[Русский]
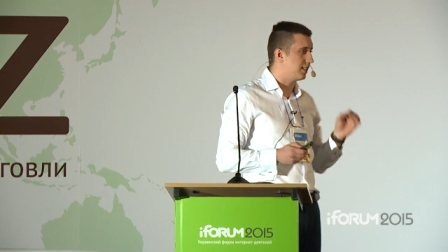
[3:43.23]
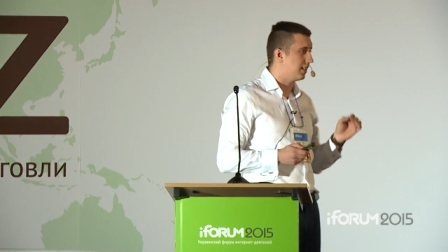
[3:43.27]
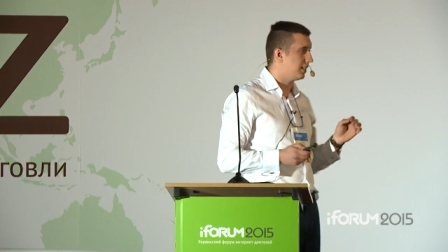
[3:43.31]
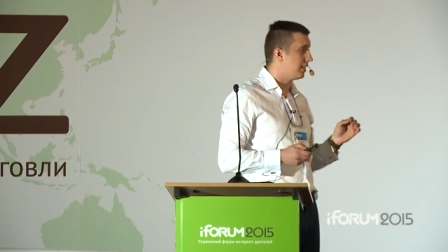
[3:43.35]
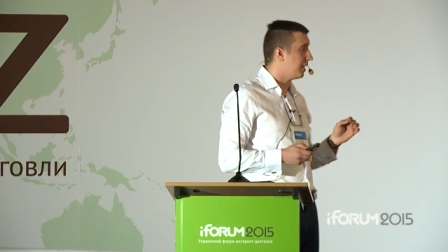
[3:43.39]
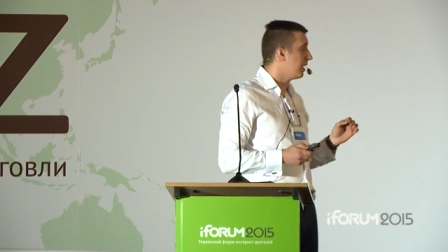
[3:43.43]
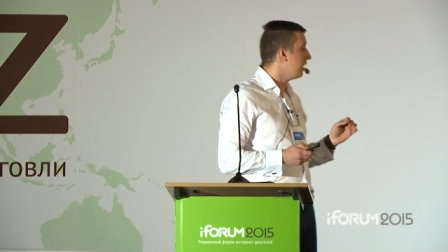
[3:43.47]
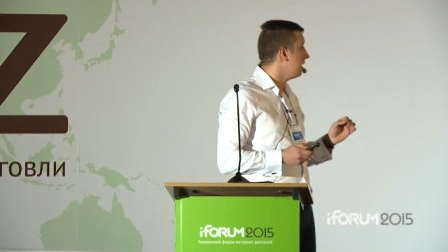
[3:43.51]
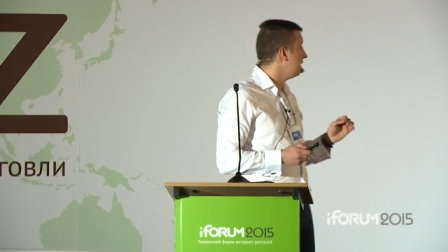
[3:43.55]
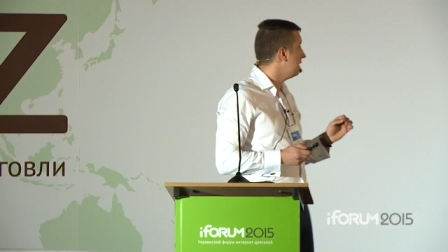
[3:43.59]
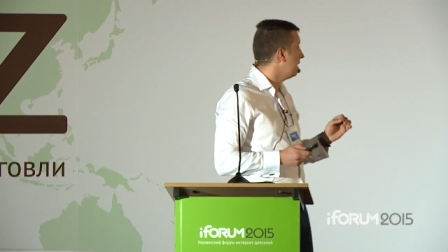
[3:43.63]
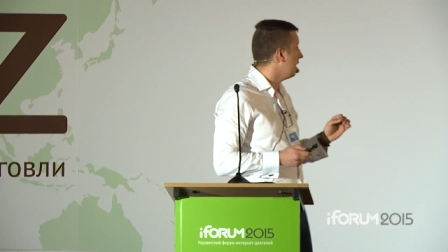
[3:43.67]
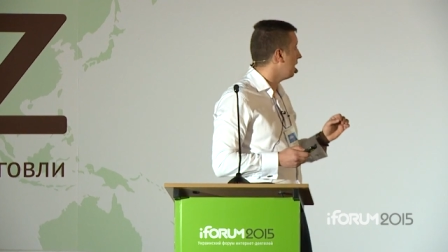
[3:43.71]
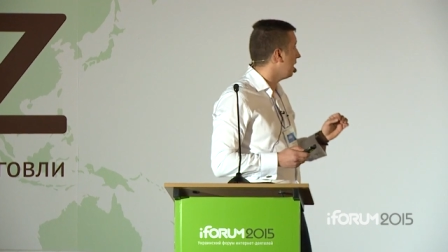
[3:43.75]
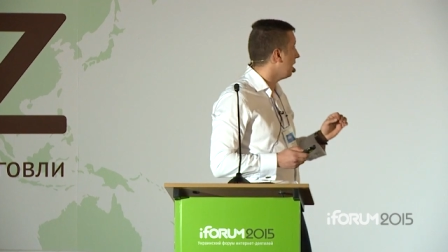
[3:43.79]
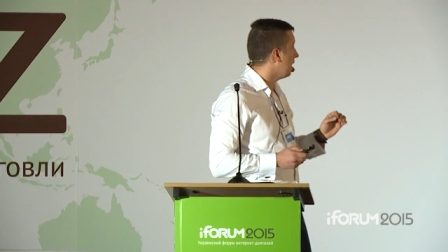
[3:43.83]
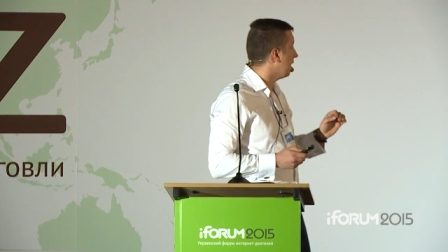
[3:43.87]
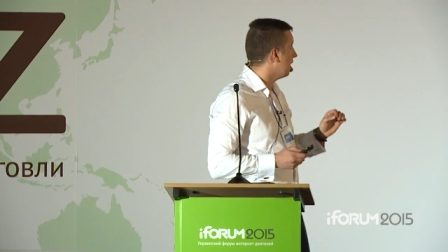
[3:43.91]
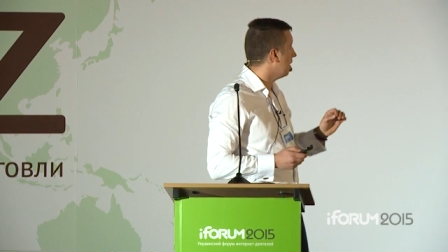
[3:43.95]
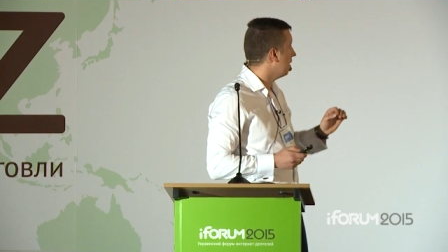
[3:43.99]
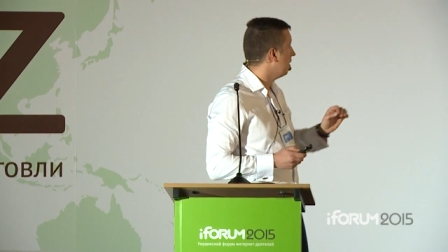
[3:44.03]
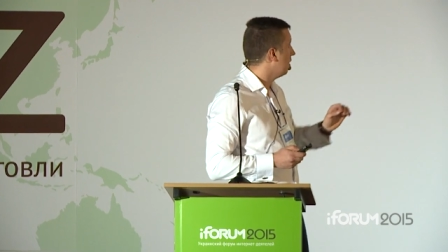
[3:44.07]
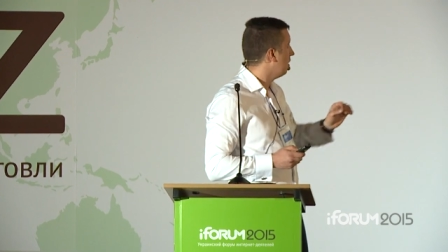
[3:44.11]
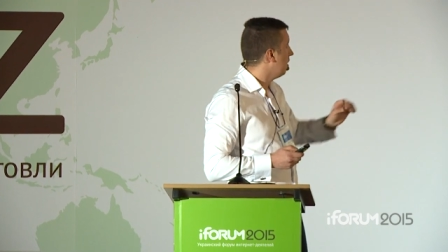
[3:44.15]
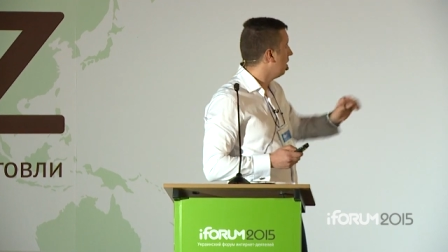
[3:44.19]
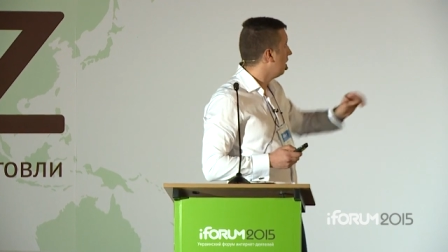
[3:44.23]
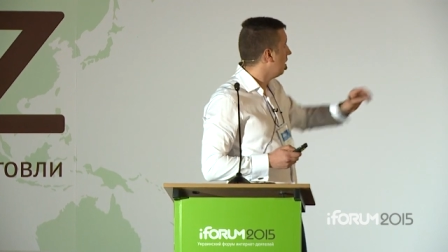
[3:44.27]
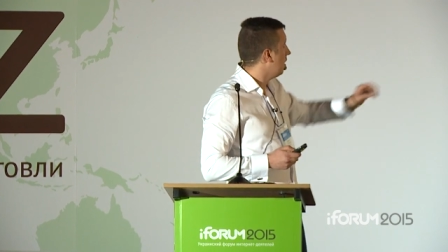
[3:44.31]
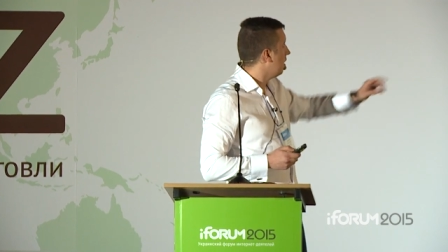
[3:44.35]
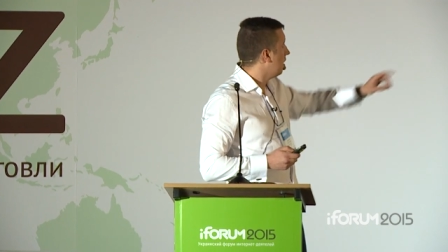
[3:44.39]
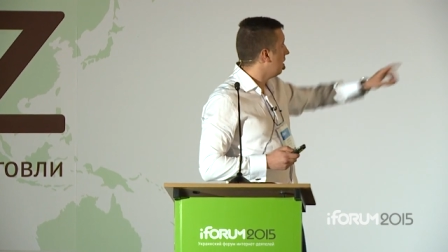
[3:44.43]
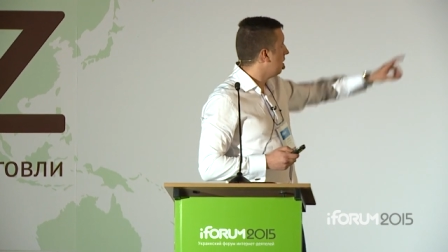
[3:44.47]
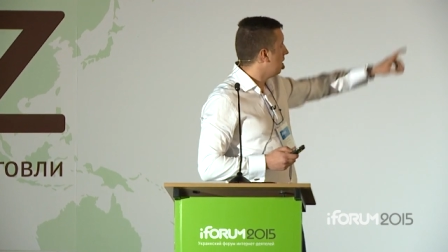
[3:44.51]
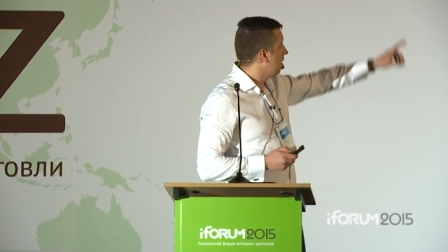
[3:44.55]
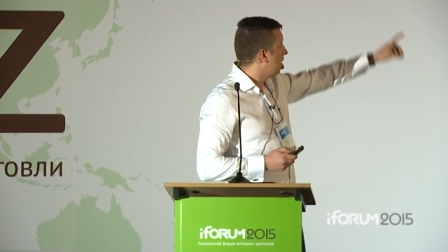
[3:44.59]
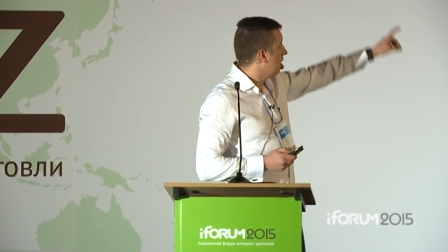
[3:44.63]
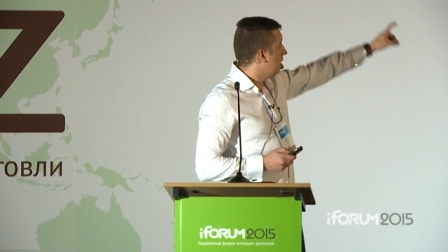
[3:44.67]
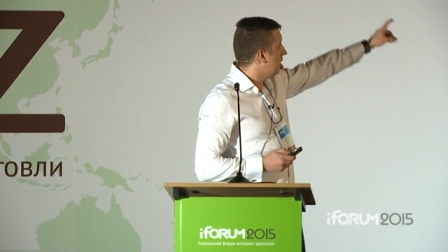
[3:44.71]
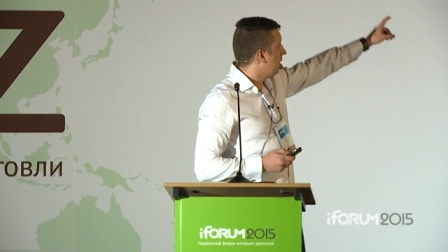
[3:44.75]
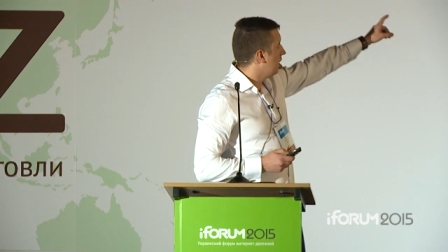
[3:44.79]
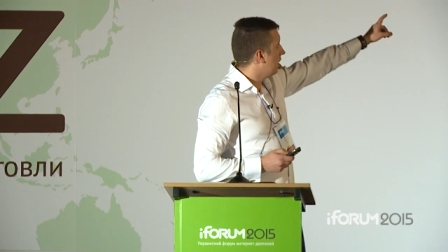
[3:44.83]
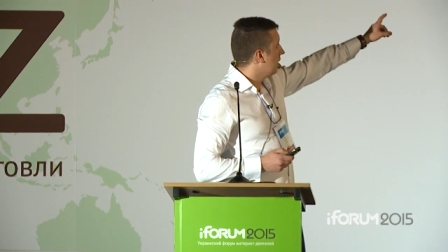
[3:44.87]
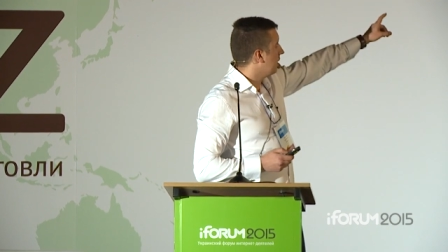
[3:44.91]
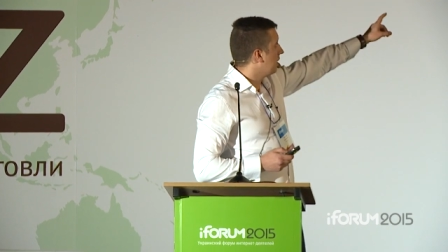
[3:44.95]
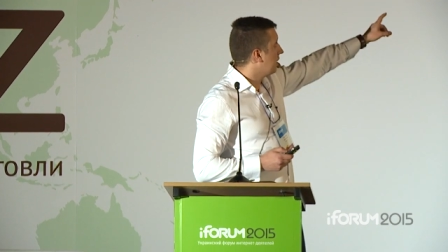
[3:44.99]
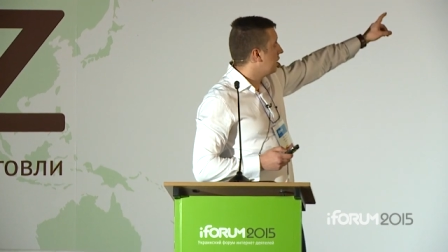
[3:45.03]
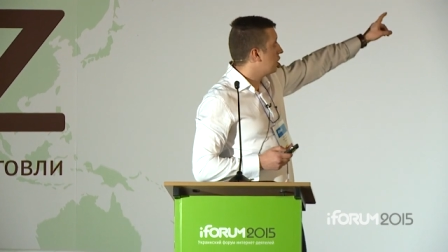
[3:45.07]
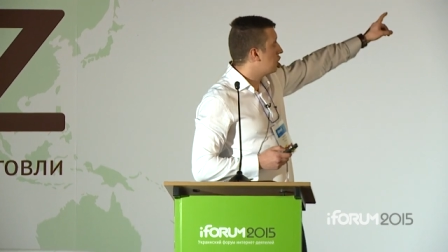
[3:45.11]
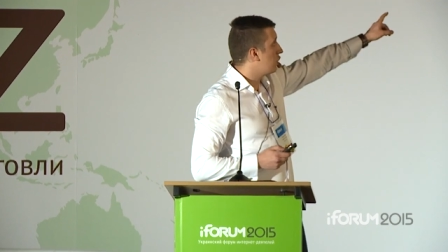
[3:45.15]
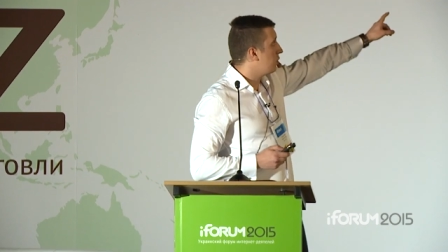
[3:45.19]
с этой идеей?
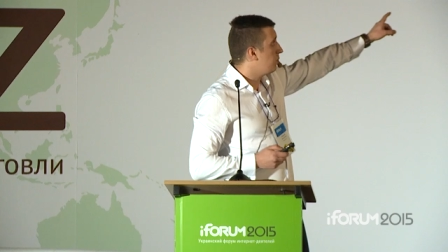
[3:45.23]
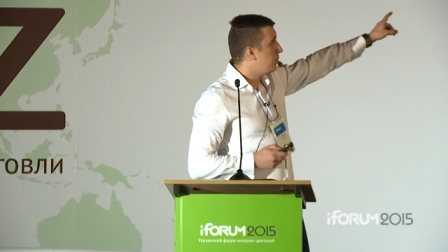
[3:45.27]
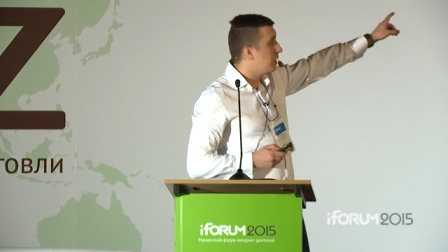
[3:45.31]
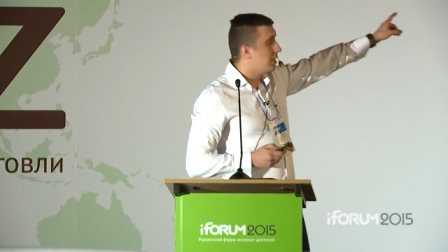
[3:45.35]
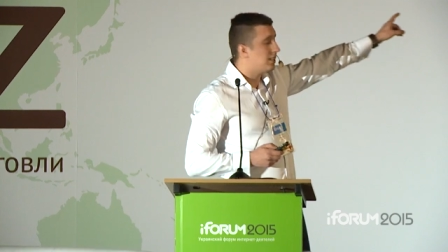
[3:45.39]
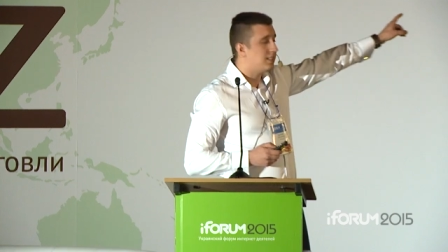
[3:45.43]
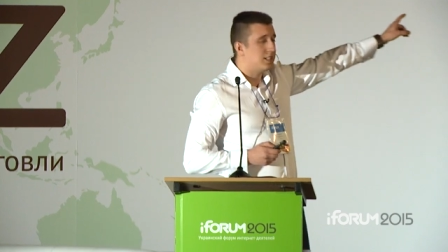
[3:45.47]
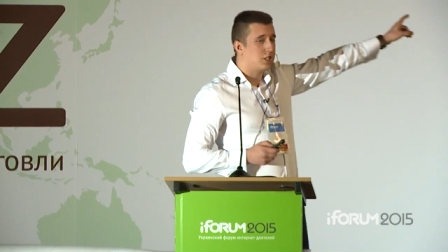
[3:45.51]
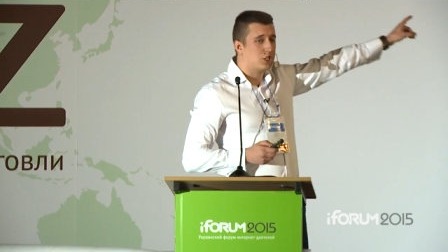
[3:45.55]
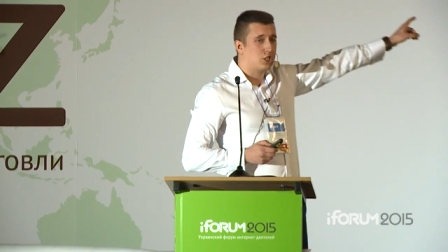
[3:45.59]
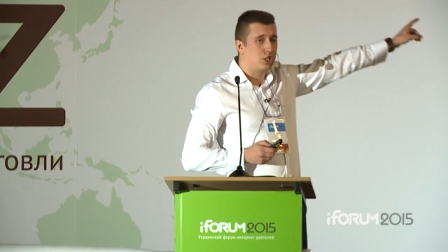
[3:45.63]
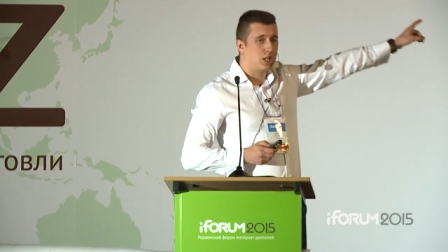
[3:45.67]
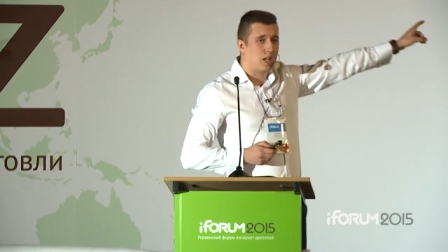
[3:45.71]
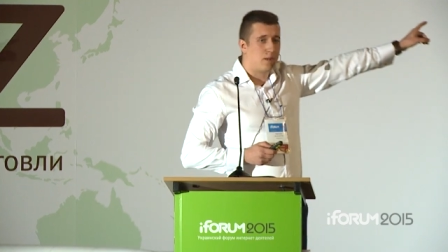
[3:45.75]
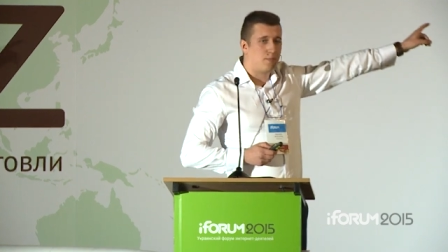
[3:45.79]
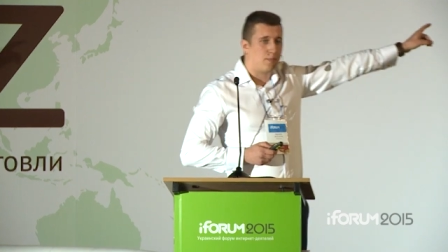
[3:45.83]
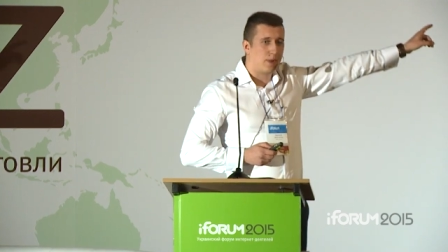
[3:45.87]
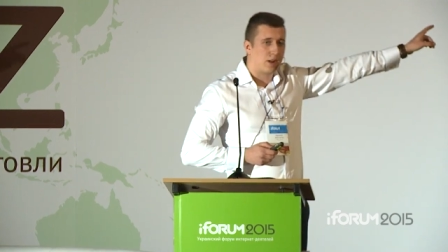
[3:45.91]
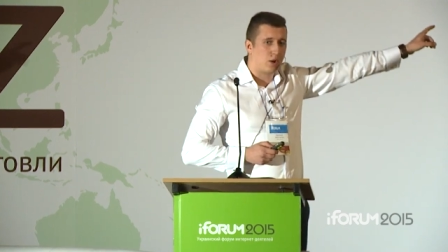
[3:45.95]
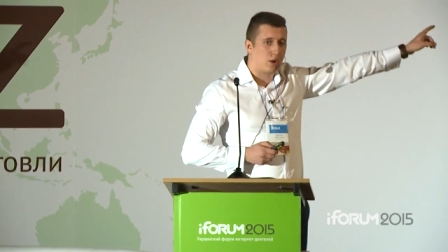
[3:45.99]
Ежемесячный